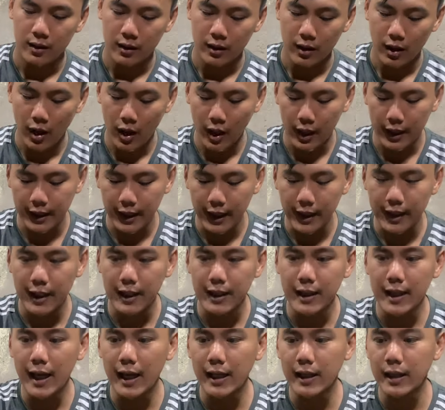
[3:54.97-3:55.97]
Rồi cây
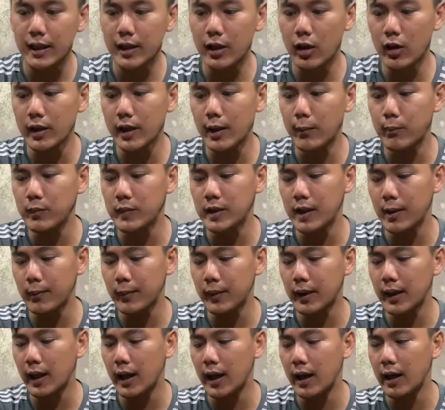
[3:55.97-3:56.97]
này giá chỉ có năm
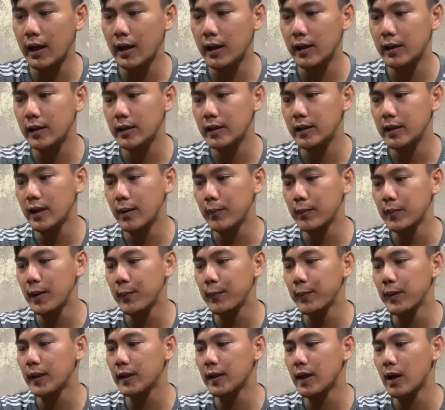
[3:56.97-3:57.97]
trăm k, năm
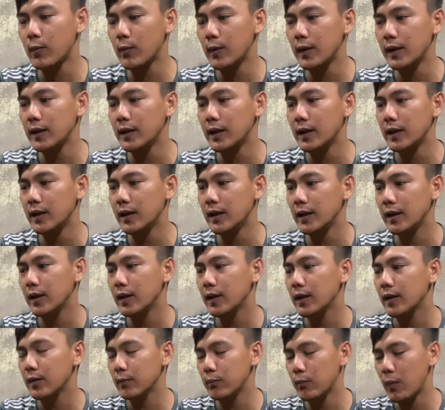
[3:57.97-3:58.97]
trăm ngàn đồng ha anh chị,
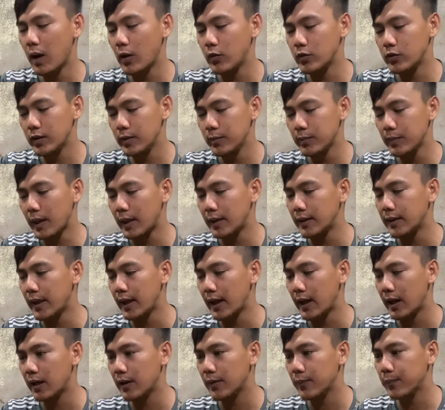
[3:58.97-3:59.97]
bao ship tận nhà.